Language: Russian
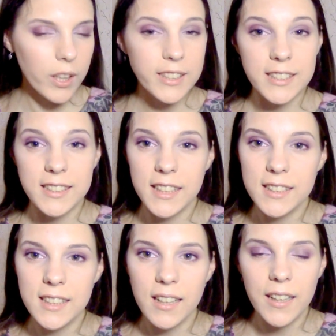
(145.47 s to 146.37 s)

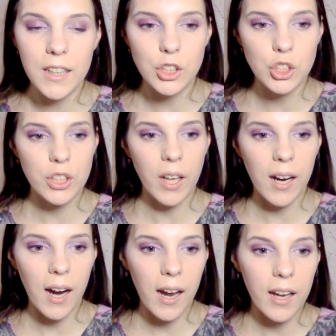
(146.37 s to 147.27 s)
Консистенция, конечно же,
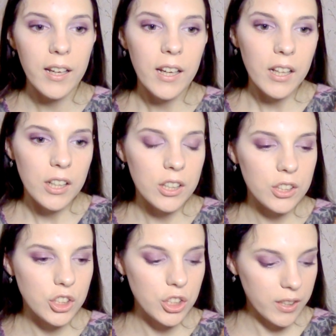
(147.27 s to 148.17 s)
такая э,
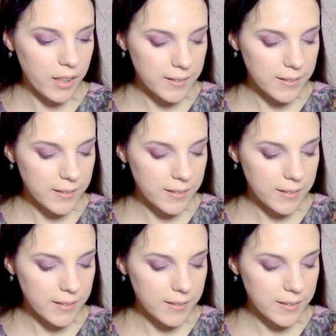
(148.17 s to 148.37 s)
жидкая.